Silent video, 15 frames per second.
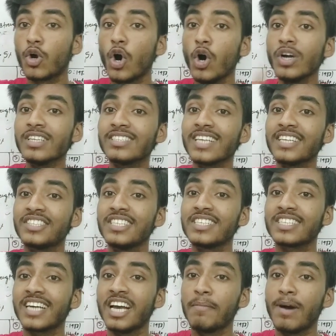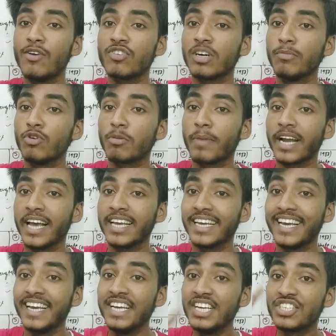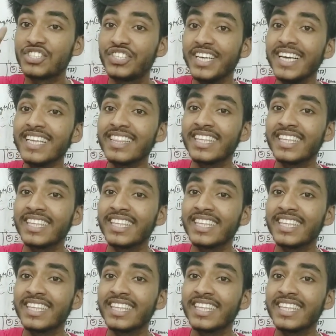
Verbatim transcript: कौन सा चीज का अमाउंट हम लोग बढ़ाएंगे सी